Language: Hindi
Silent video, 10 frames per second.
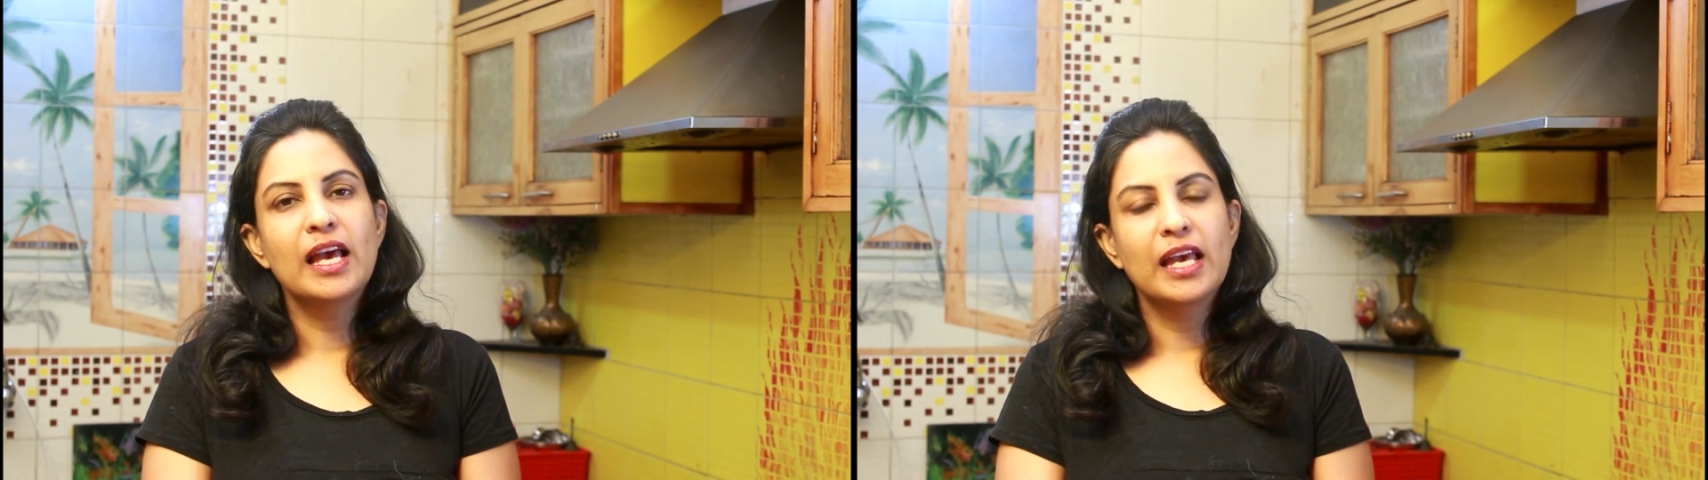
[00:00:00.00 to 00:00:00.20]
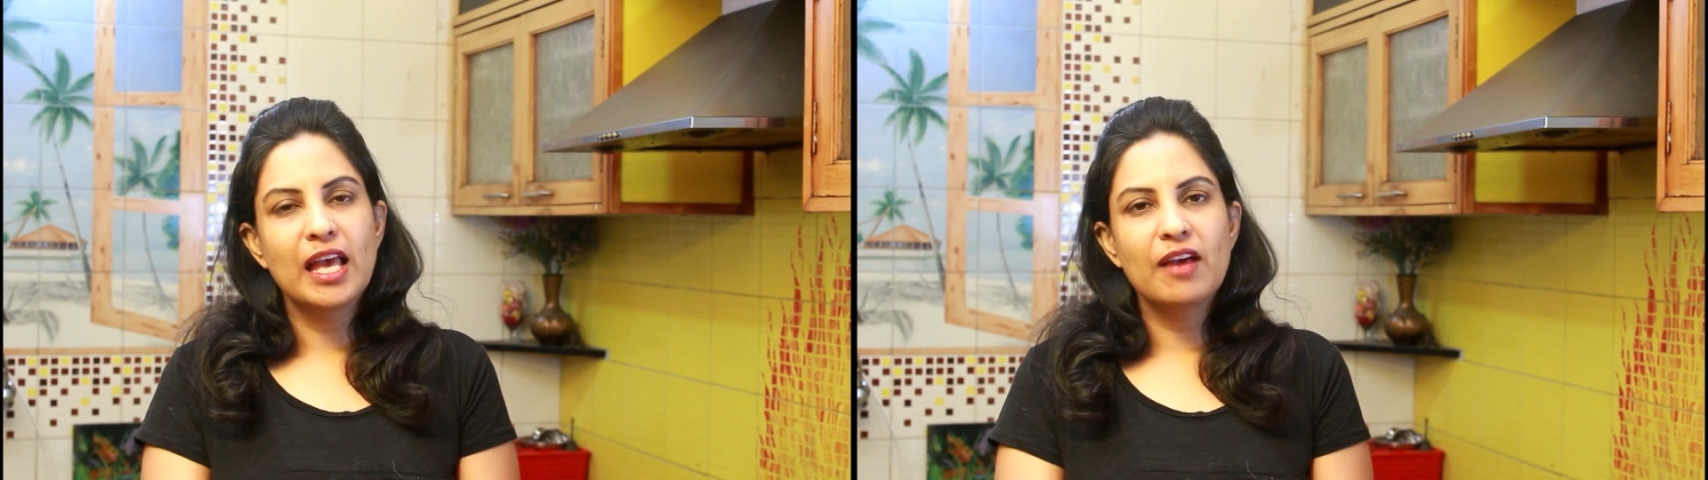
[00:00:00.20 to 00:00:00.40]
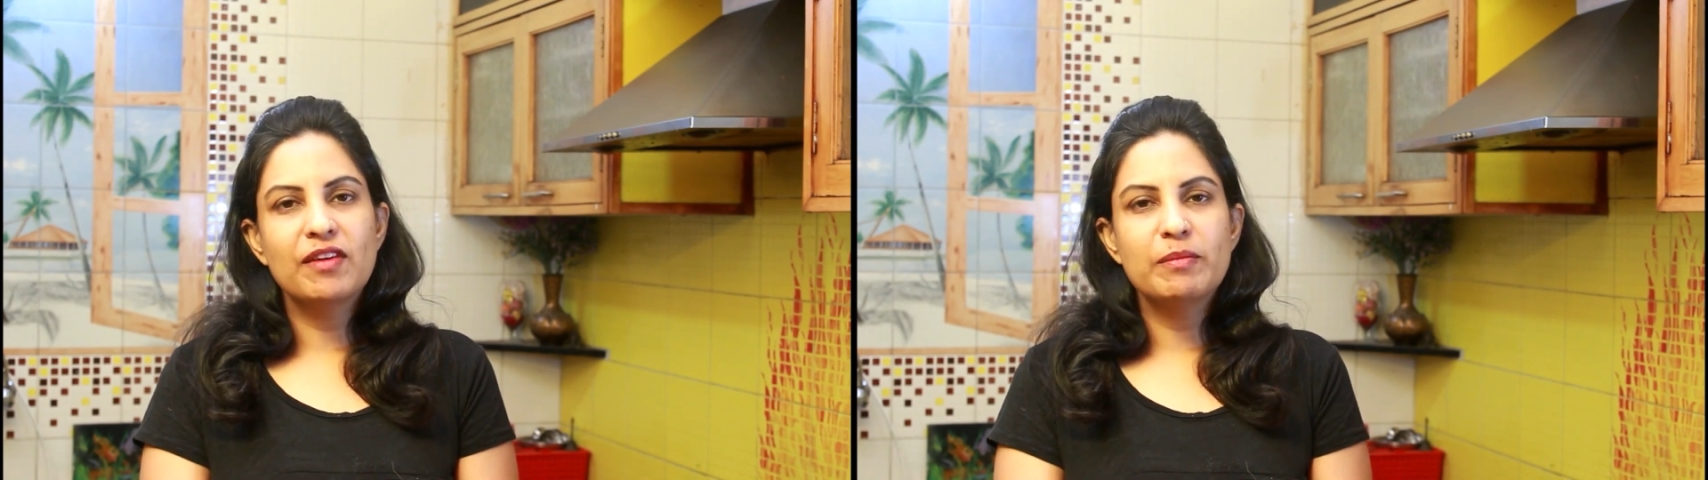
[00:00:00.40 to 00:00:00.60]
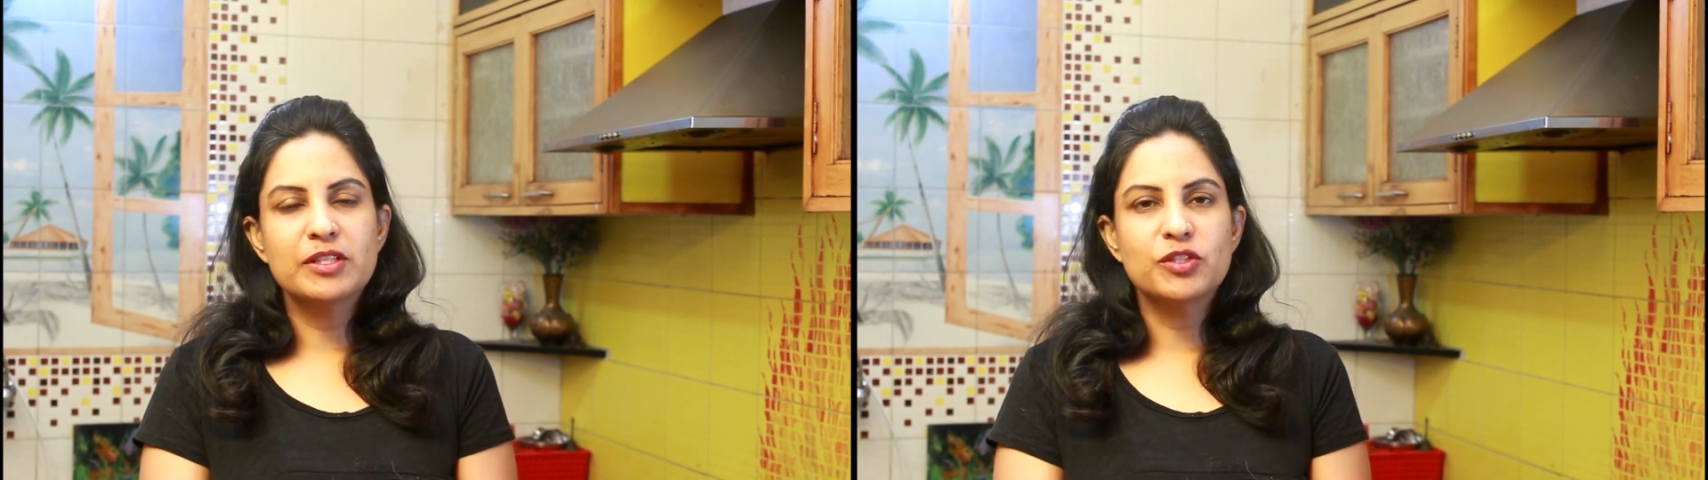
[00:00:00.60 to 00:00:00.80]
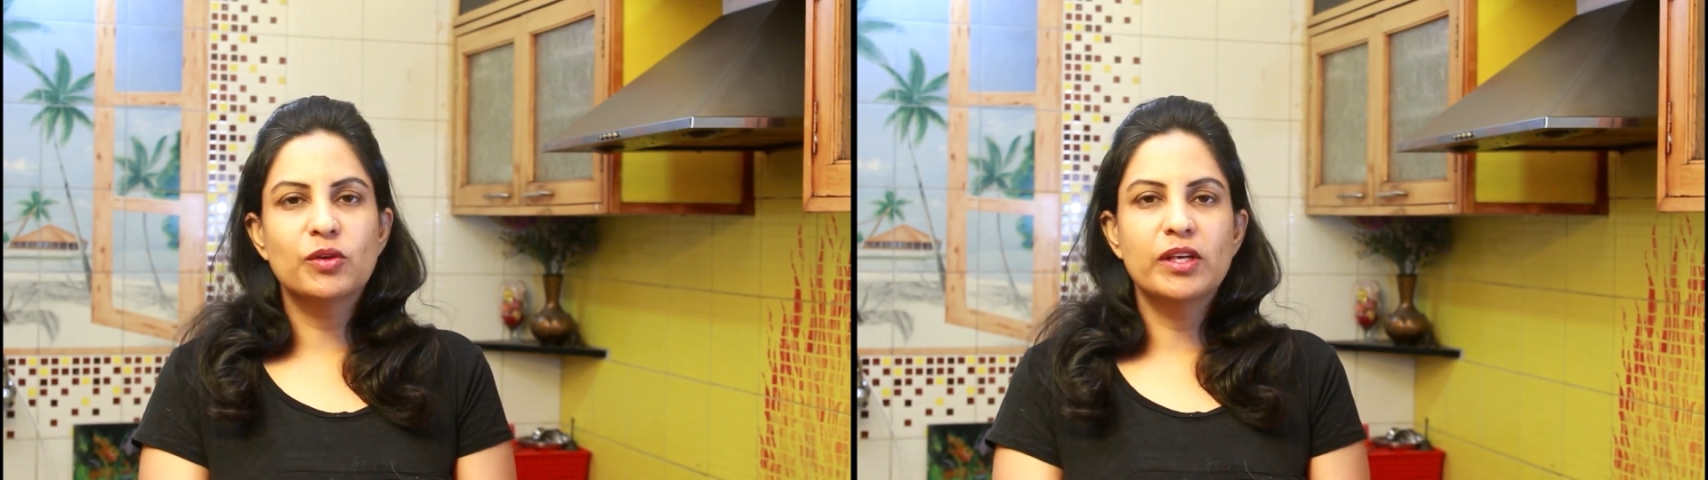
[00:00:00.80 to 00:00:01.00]
या फिर
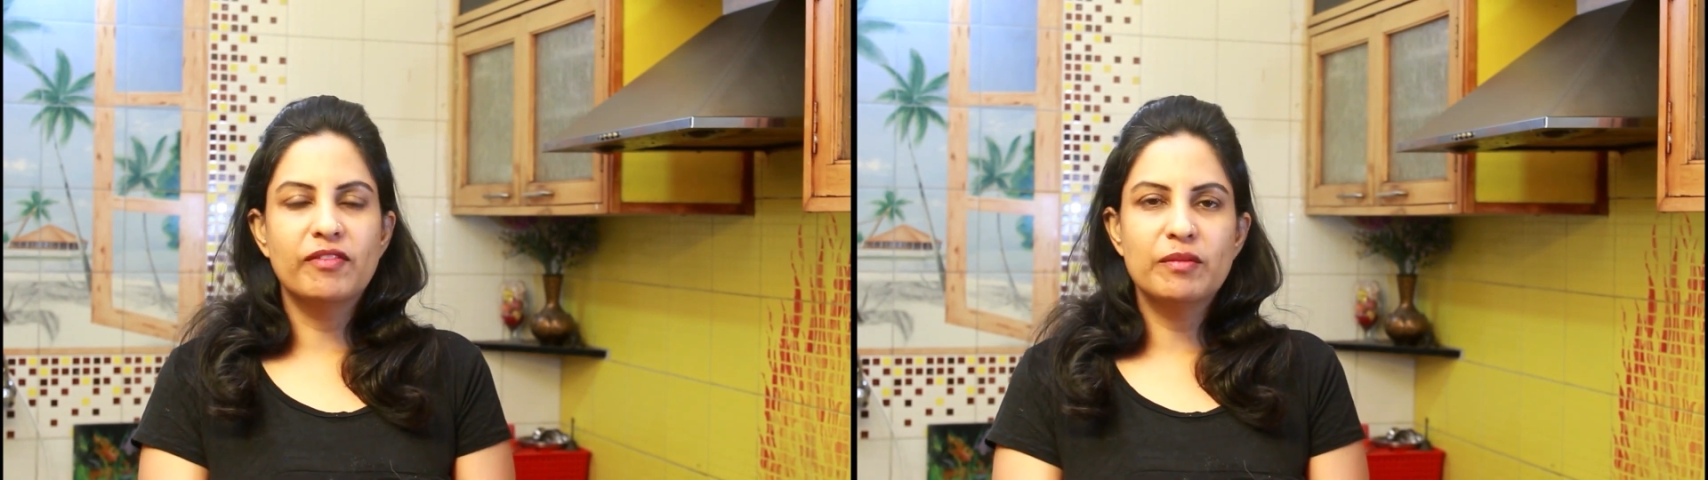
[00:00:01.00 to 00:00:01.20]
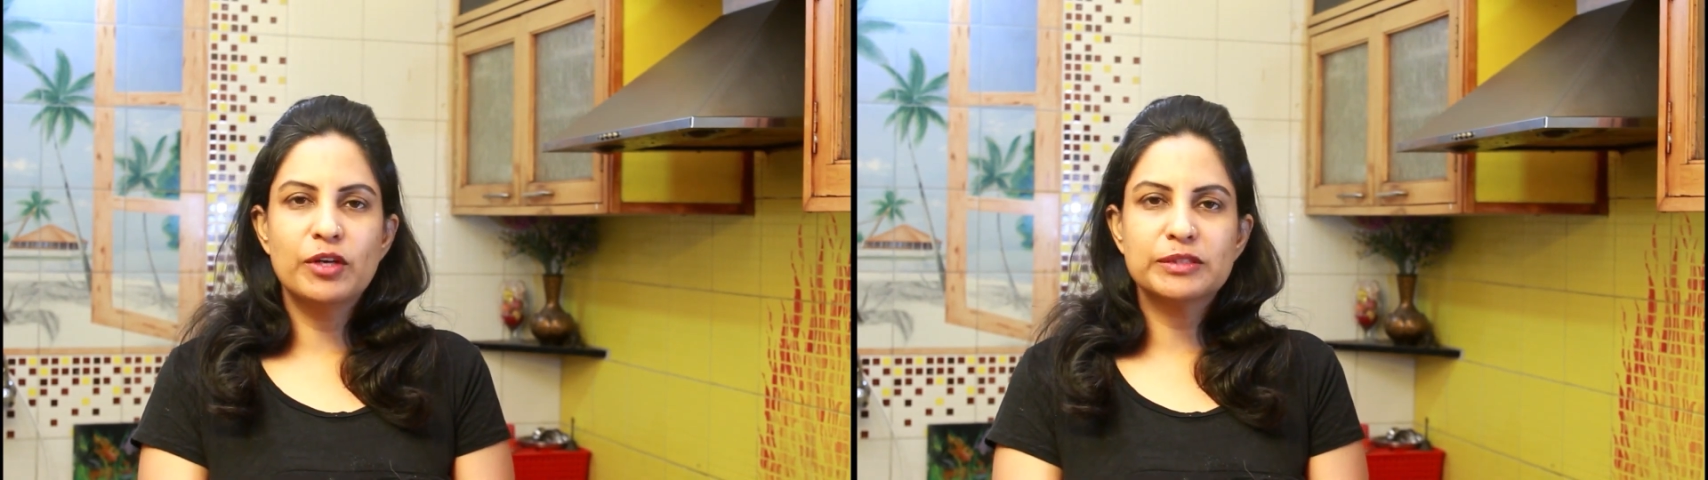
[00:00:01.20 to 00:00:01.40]
बच्चों को टिफिन